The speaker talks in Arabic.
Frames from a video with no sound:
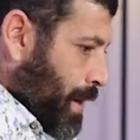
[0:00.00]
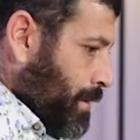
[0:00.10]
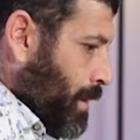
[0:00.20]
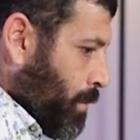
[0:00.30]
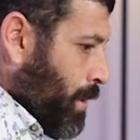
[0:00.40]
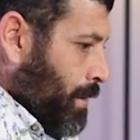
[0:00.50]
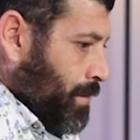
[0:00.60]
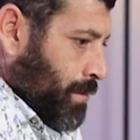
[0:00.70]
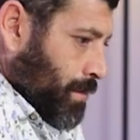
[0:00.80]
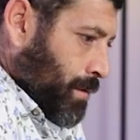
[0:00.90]
بهذا
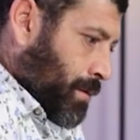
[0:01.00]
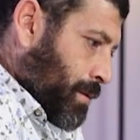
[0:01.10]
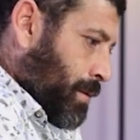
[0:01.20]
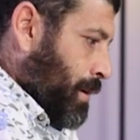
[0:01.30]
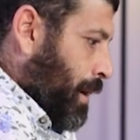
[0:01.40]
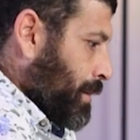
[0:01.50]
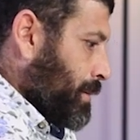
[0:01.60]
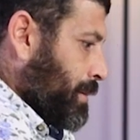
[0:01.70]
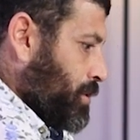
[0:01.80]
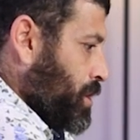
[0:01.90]
الوقت نحط
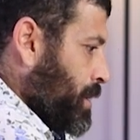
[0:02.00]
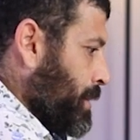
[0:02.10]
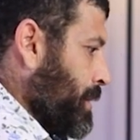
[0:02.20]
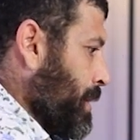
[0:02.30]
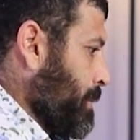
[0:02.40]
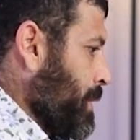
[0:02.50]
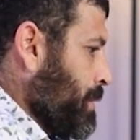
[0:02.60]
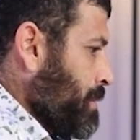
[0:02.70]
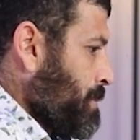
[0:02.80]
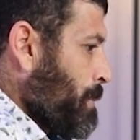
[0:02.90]
شيء قدامي